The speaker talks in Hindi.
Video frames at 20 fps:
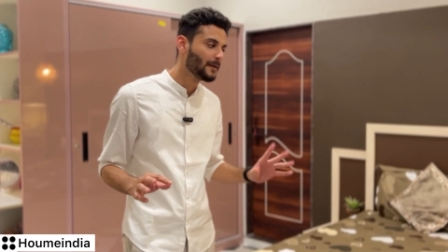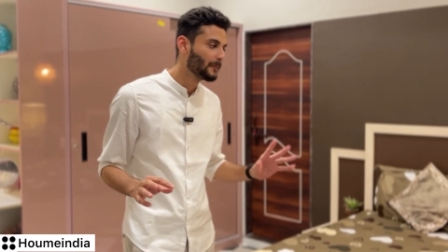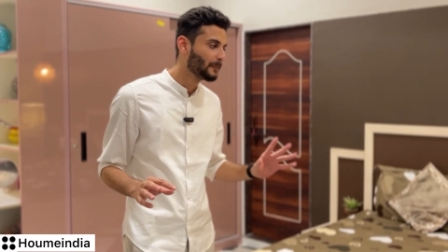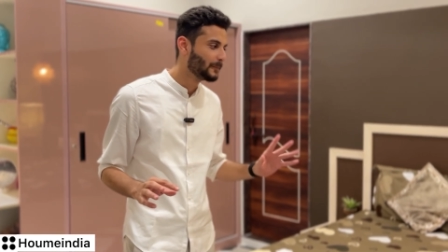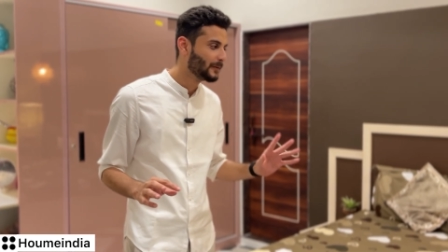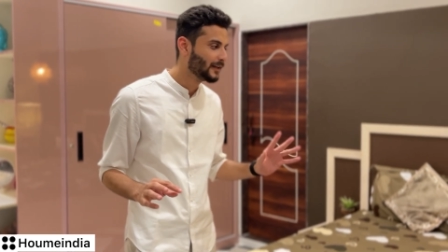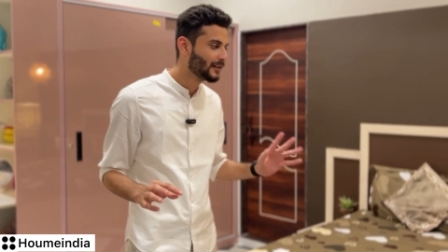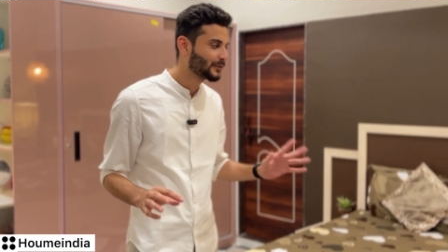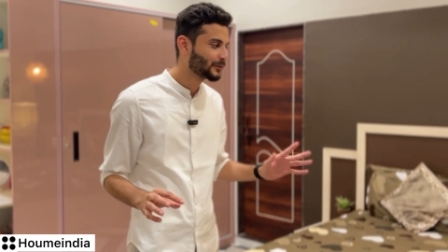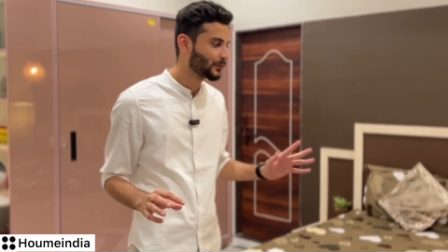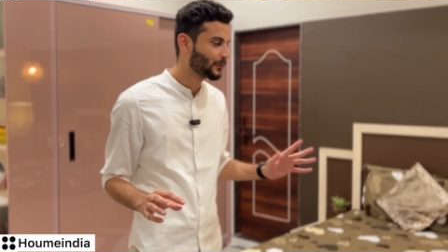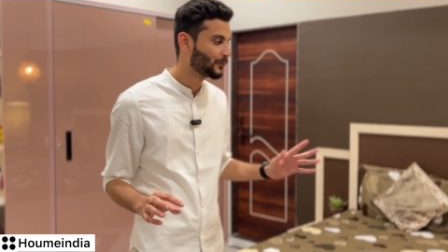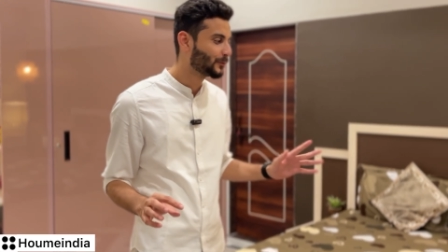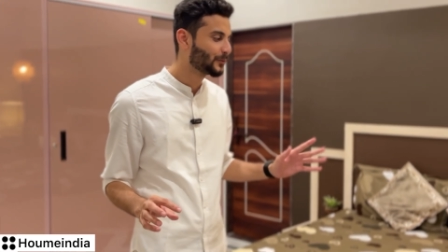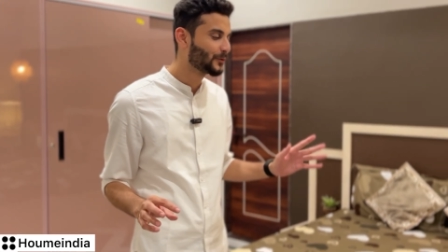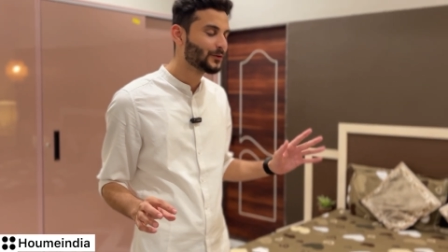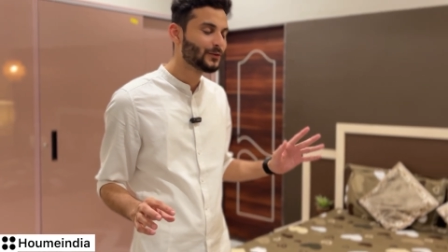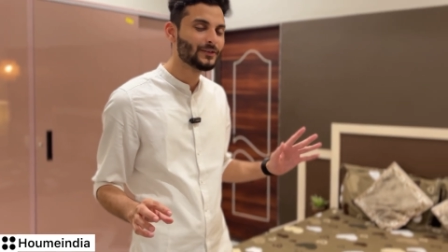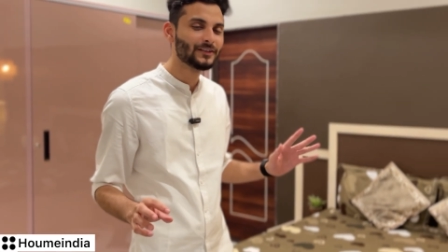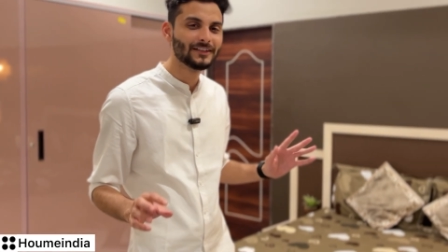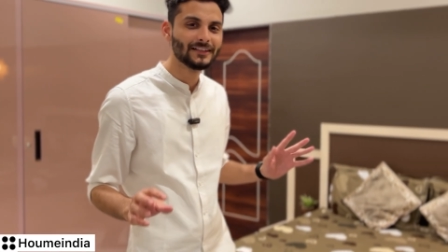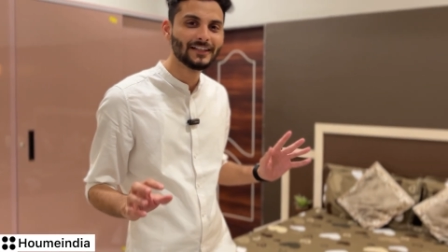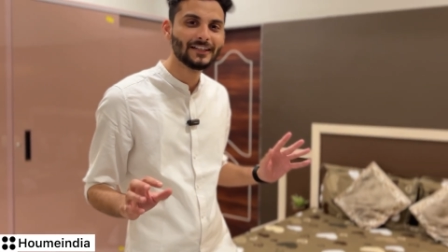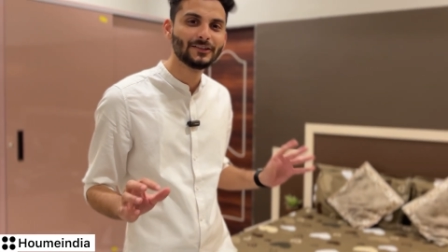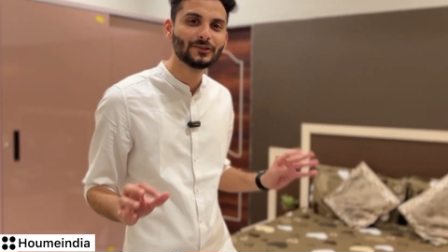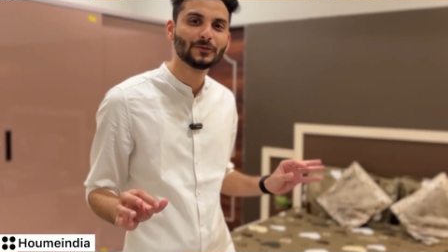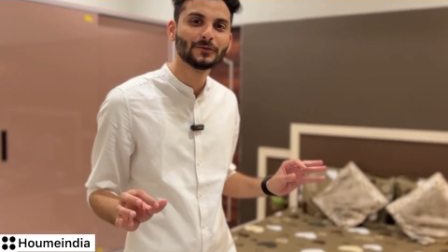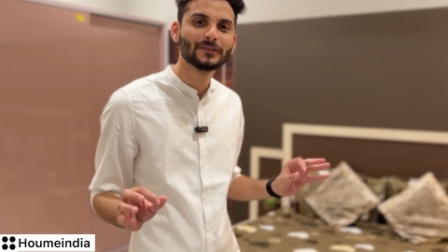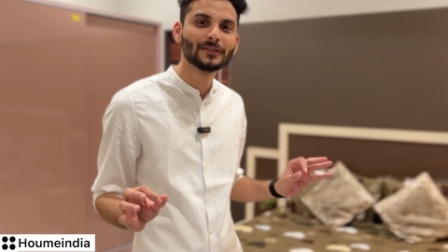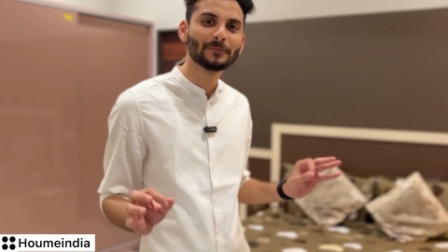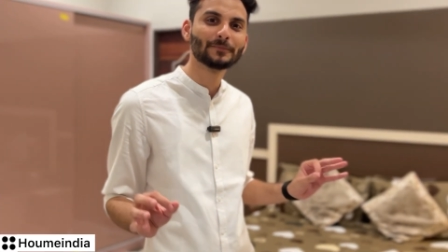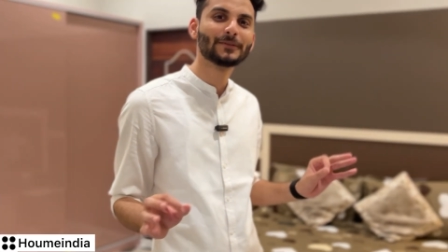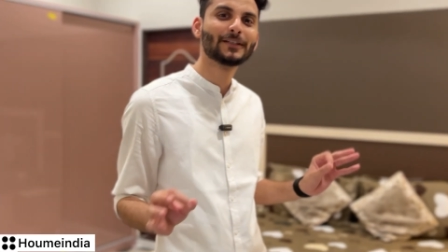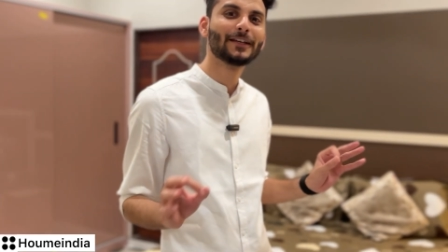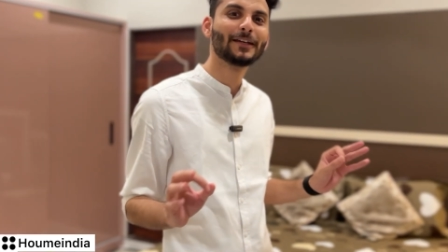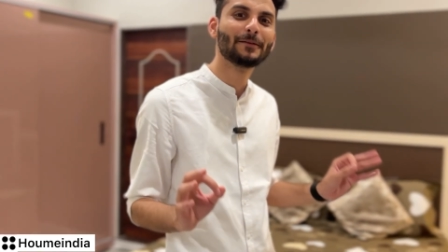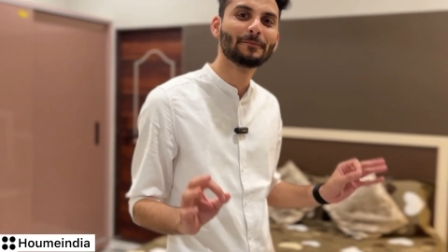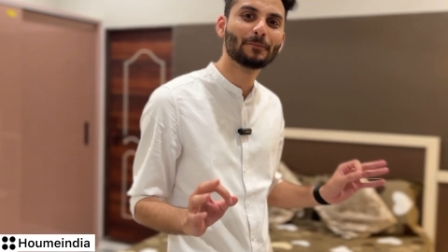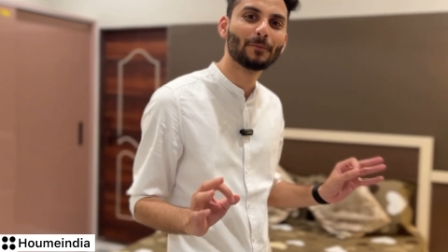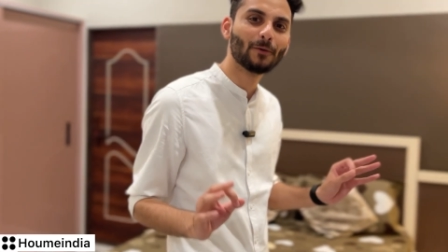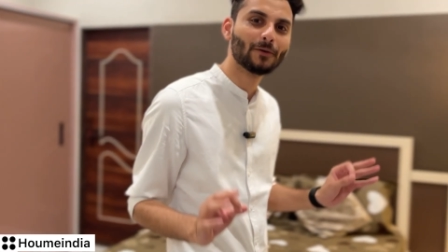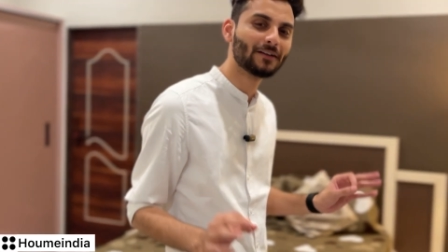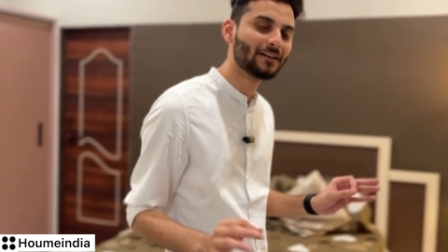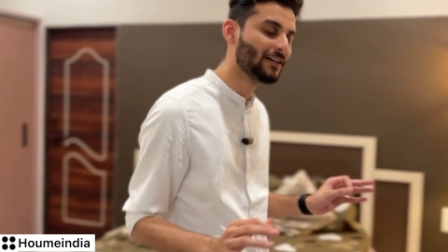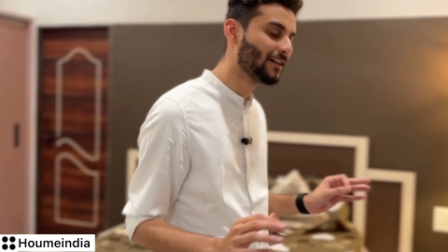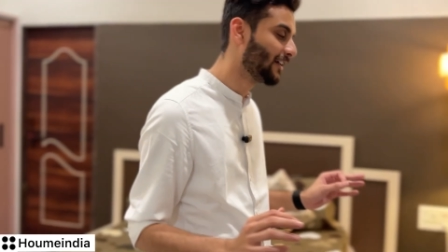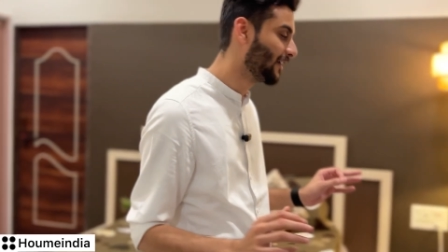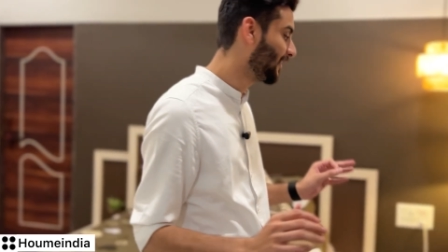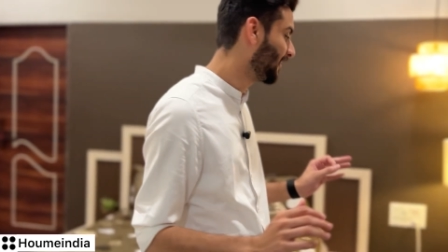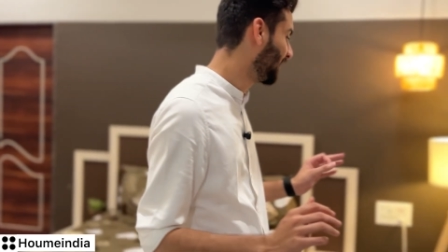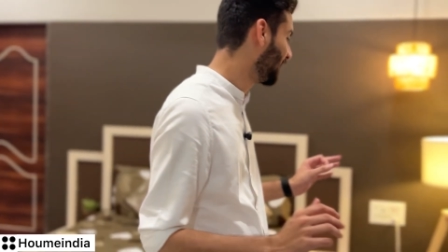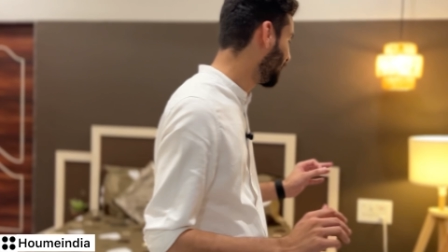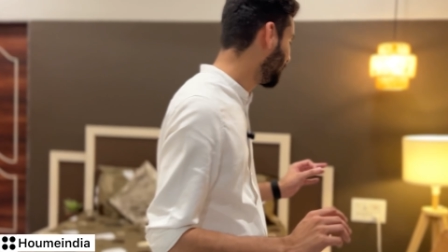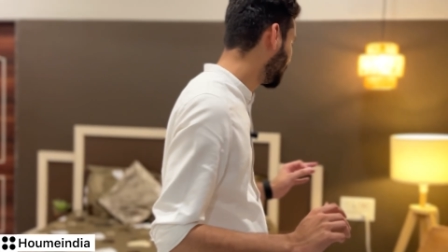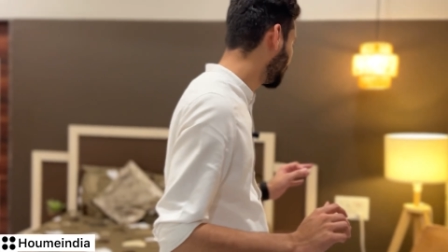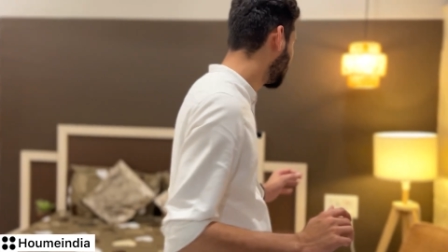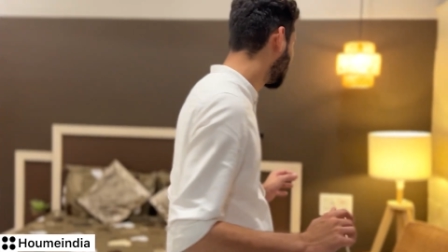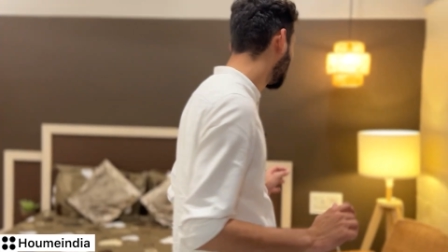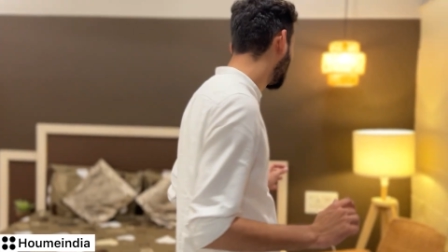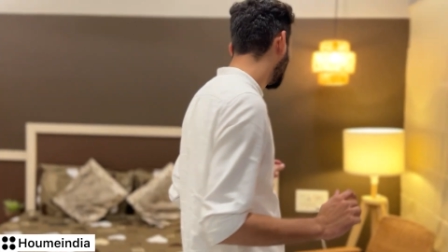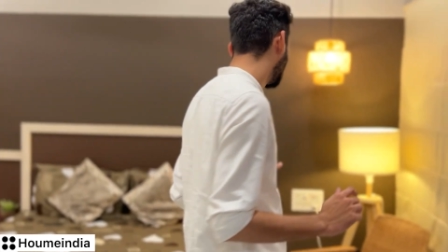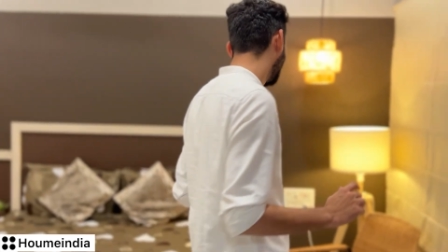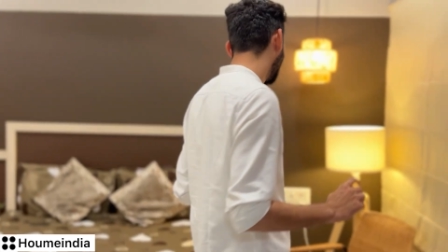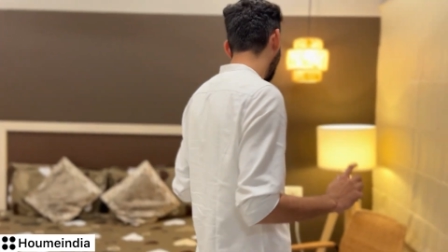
प्लस उनको ये जो सबसे इम्पोर्टेंट है उनको